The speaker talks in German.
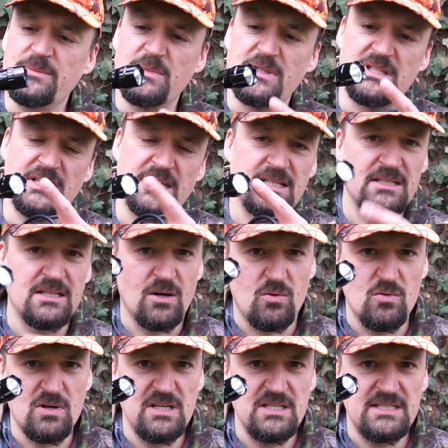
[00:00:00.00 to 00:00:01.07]
mit einer
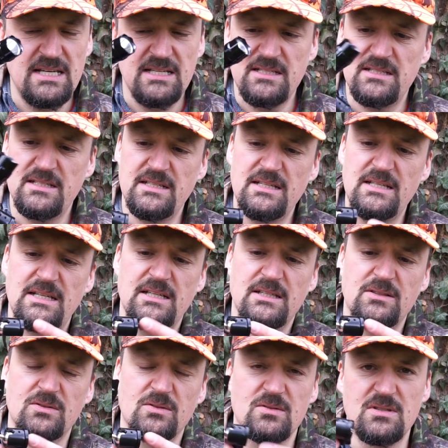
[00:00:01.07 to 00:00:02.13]
Rotlicht-LED
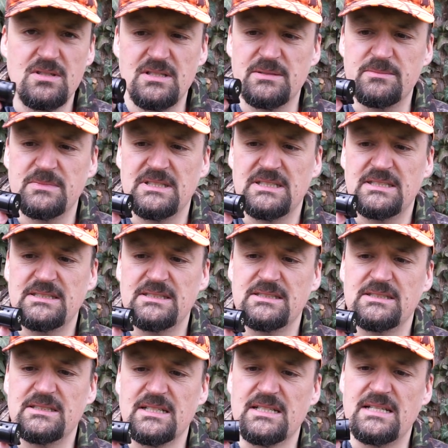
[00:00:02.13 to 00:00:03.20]
und unten einem, äh,
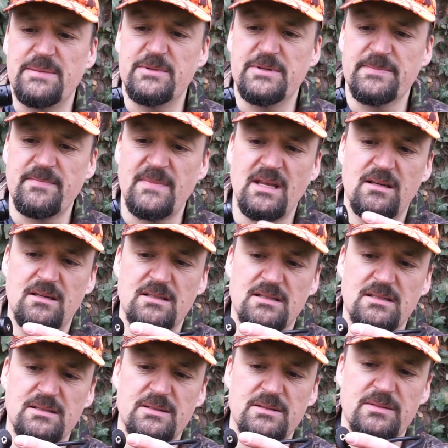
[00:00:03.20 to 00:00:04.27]
einer Klemme
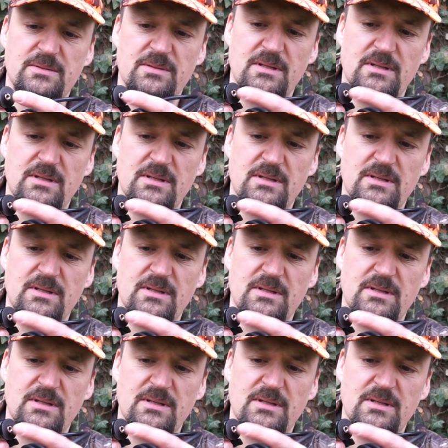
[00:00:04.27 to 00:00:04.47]
äh,